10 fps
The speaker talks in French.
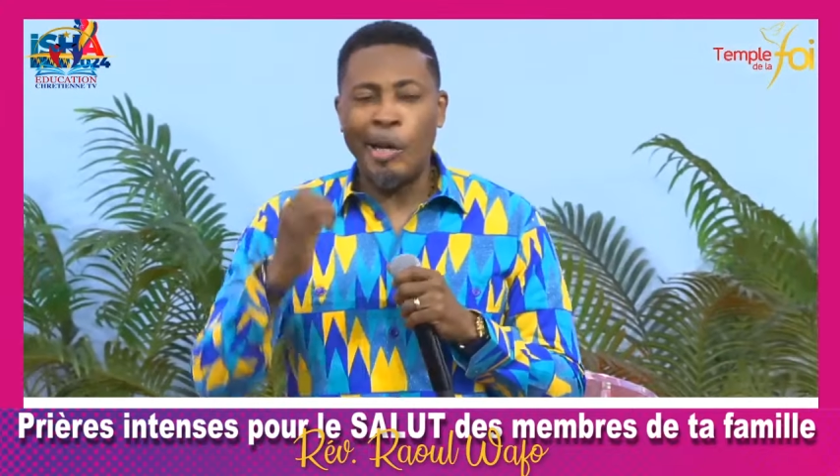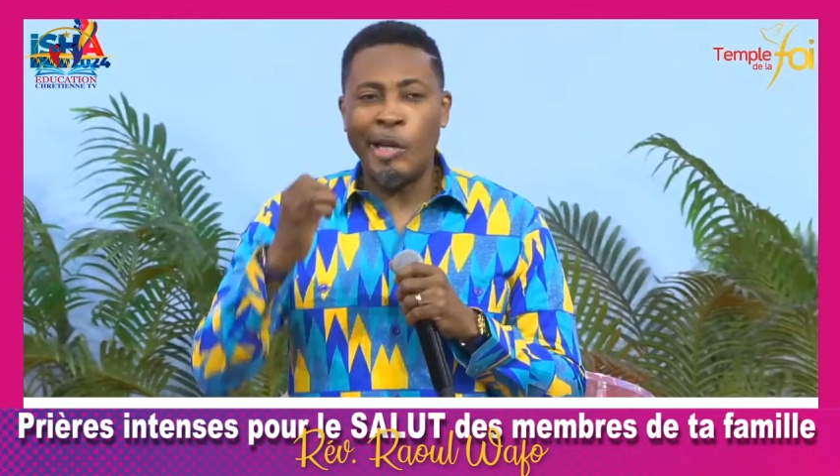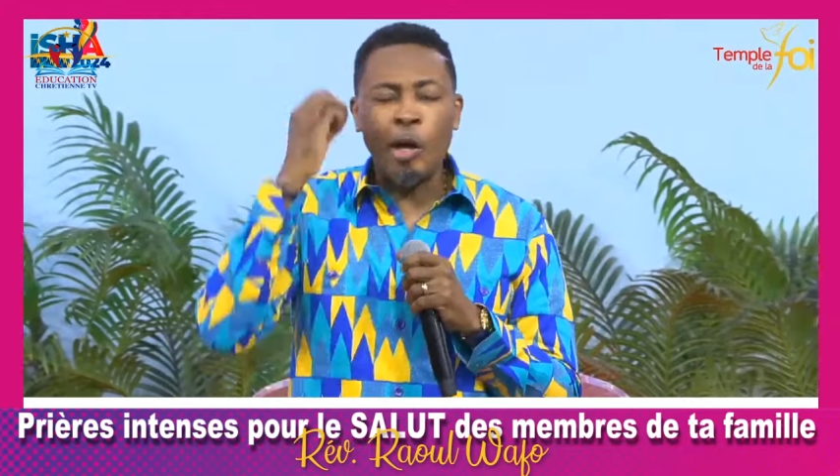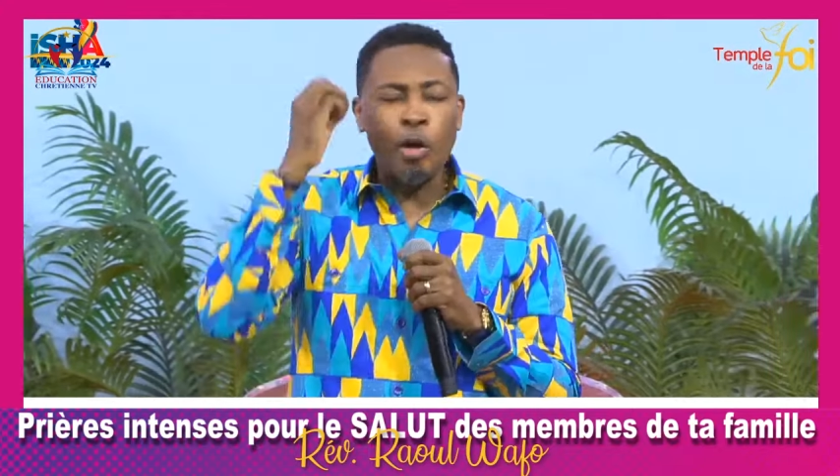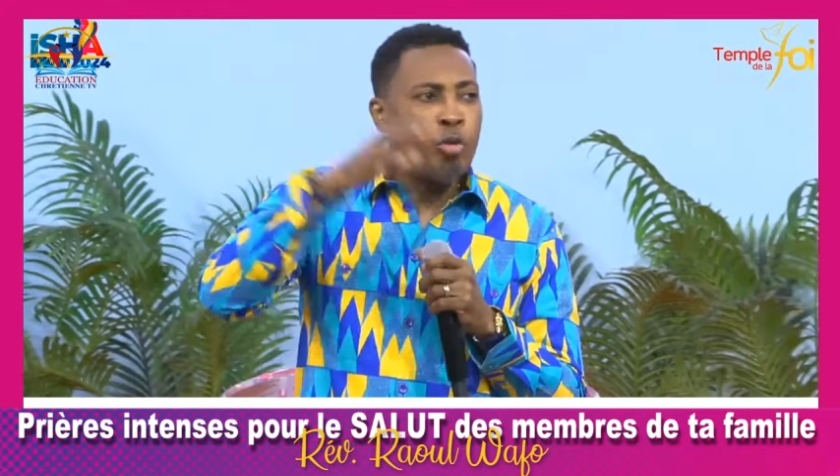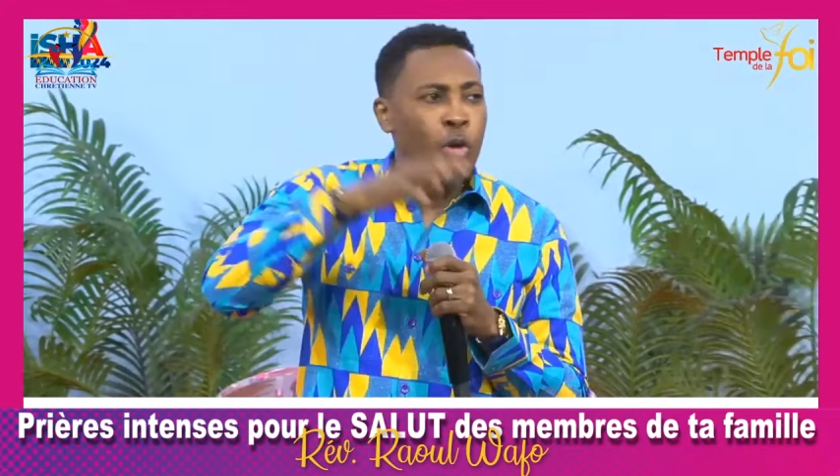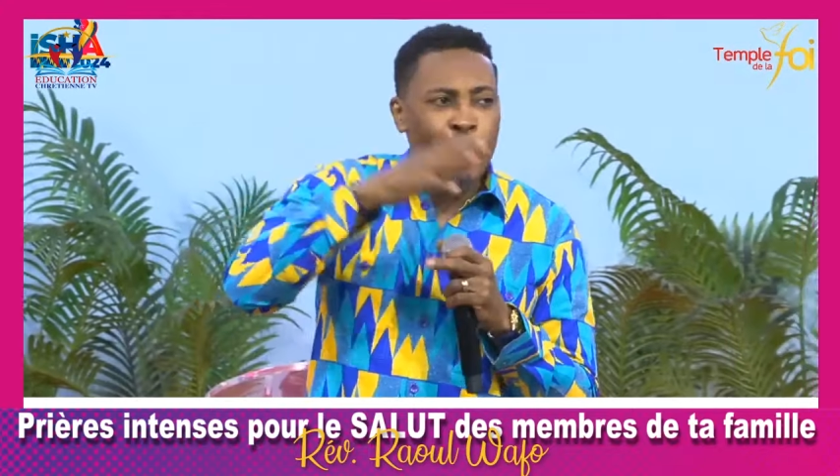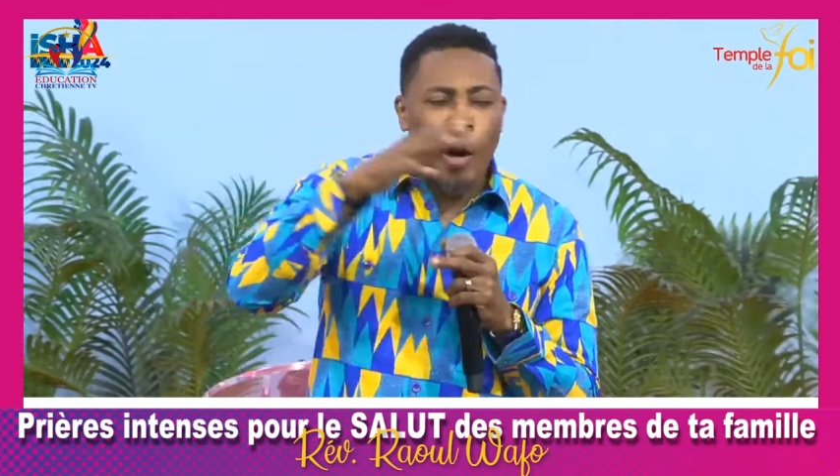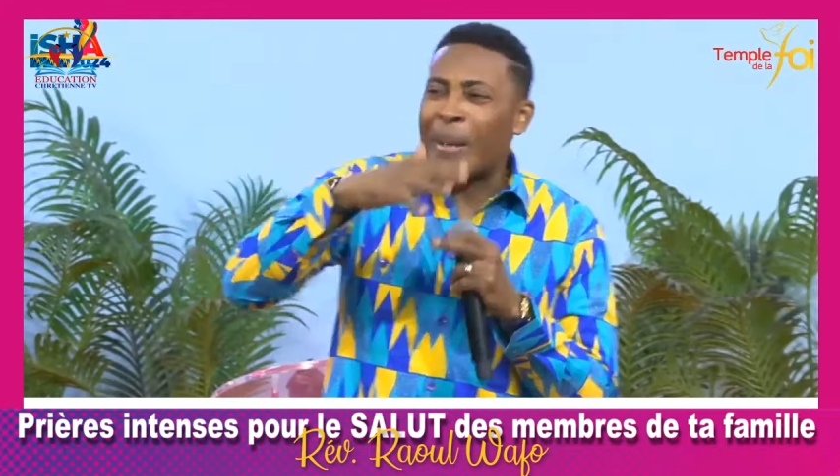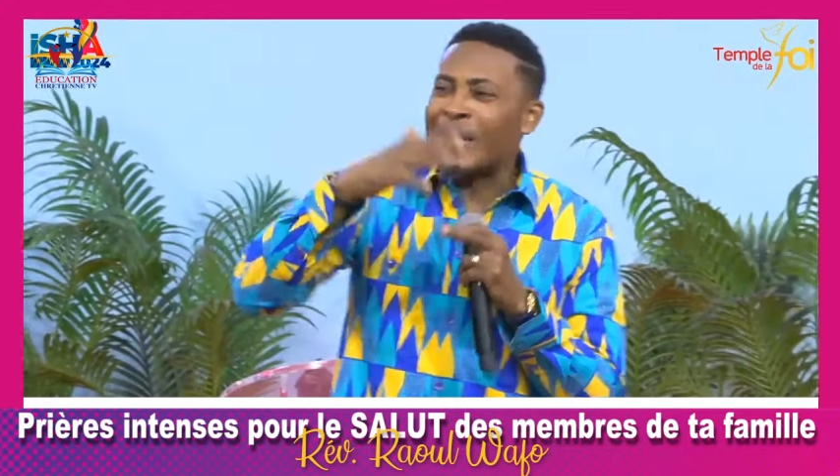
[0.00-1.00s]
disant, nous ne
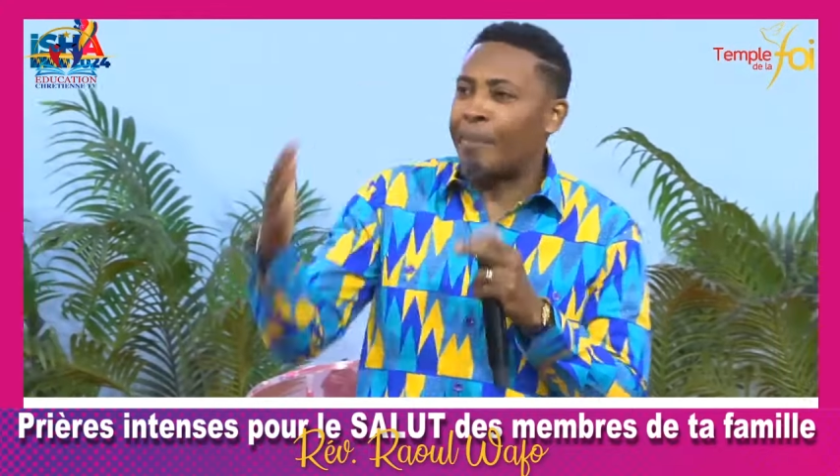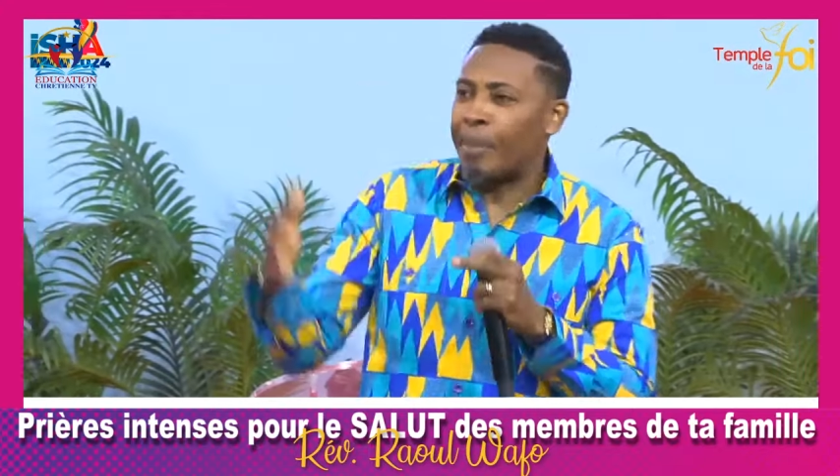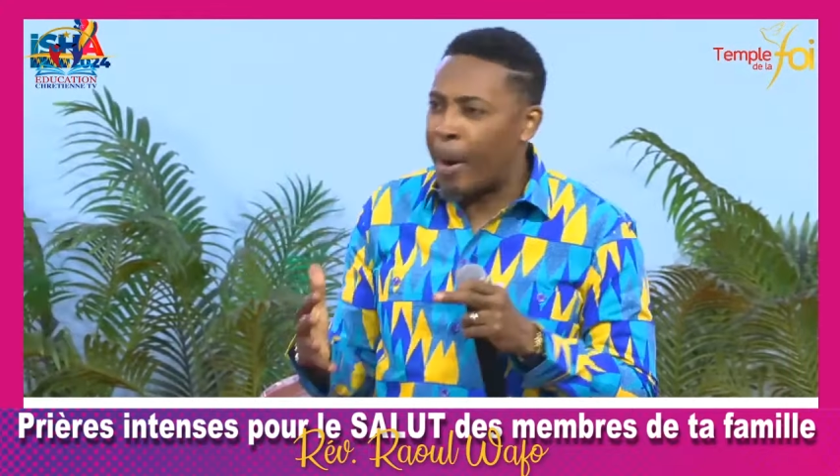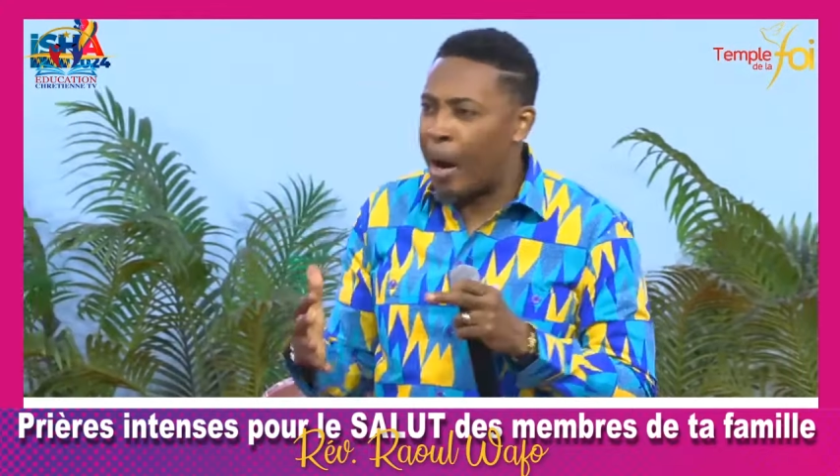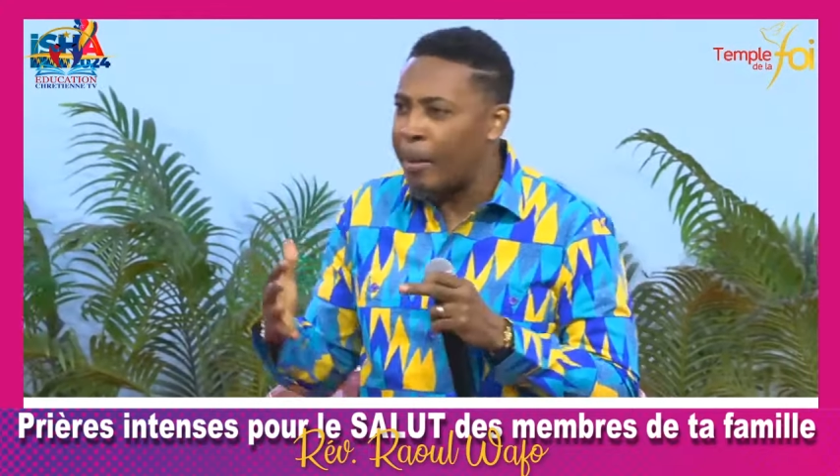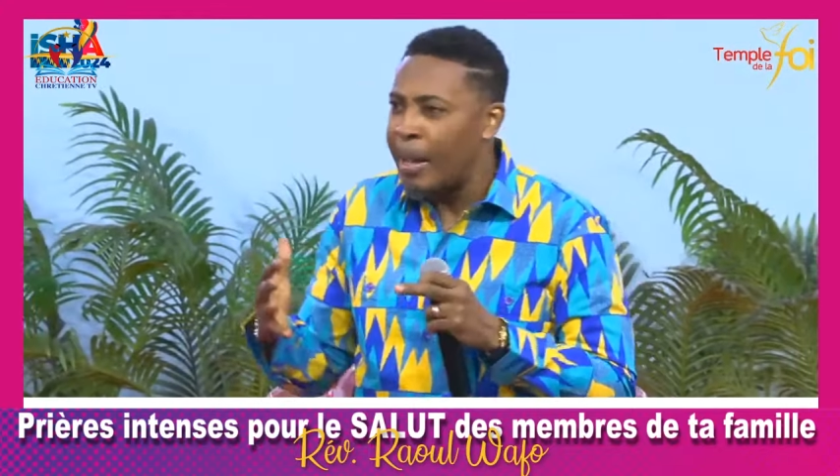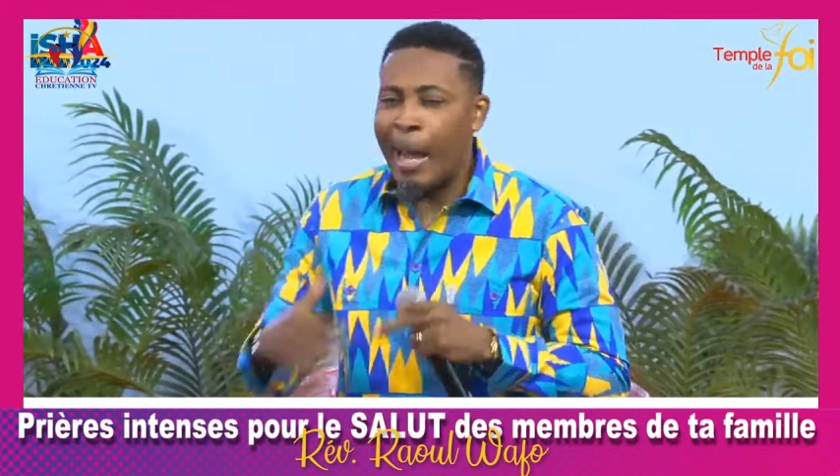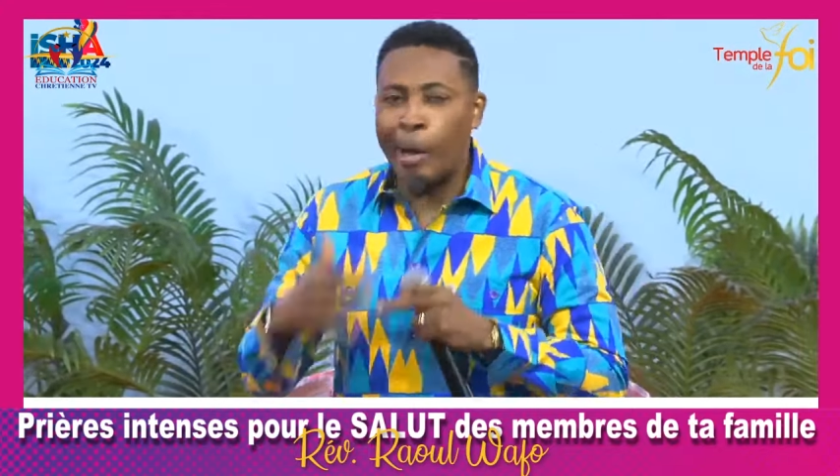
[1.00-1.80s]
venons pas simplement